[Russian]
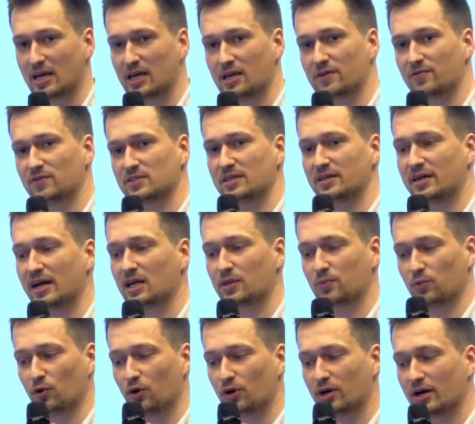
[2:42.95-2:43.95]
И возникает
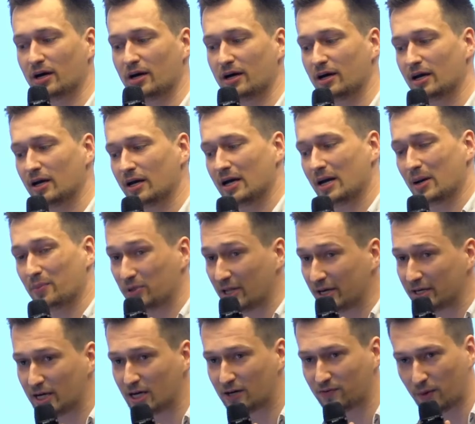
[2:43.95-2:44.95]
много
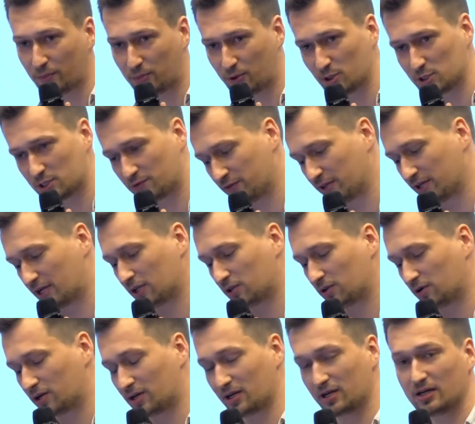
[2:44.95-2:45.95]
плохих вопросов, на,
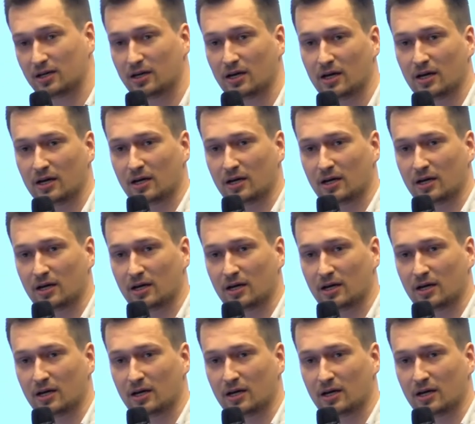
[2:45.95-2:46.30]
которые,